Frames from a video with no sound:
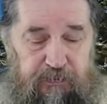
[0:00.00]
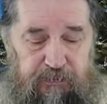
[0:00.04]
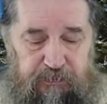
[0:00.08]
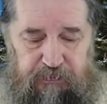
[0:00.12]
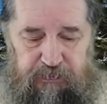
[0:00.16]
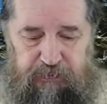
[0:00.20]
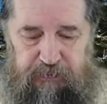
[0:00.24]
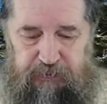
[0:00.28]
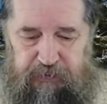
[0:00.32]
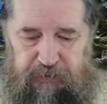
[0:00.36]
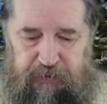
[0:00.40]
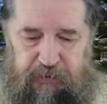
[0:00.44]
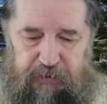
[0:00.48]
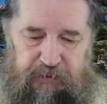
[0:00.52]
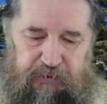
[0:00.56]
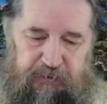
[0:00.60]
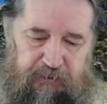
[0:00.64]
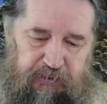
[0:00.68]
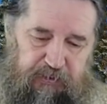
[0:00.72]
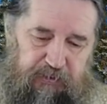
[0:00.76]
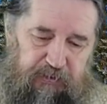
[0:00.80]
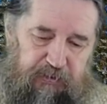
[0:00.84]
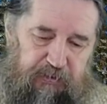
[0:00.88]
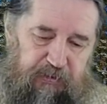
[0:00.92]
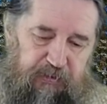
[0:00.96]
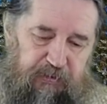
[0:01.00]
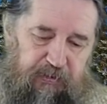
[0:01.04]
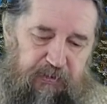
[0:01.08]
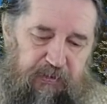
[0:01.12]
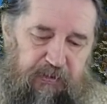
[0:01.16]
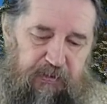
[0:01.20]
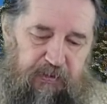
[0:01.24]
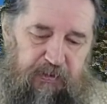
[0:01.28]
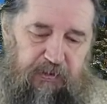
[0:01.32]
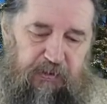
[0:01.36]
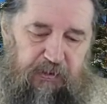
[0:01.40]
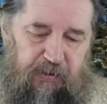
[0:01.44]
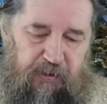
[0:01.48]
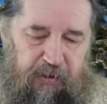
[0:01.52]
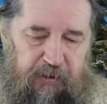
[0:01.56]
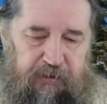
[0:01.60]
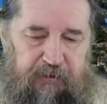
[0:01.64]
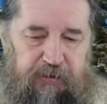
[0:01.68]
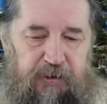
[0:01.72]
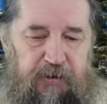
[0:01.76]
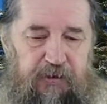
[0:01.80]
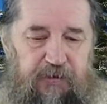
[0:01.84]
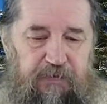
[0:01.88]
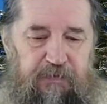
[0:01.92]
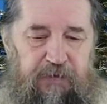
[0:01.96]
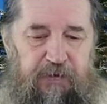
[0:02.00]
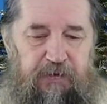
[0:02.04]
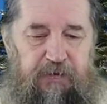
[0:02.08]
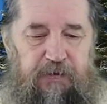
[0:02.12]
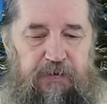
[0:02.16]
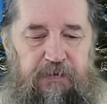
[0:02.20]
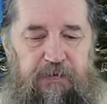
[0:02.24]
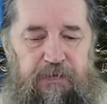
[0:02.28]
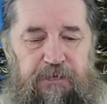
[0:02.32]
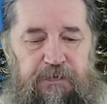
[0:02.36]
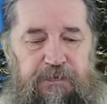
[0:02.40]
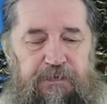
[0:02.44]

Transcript: значит, отрывок,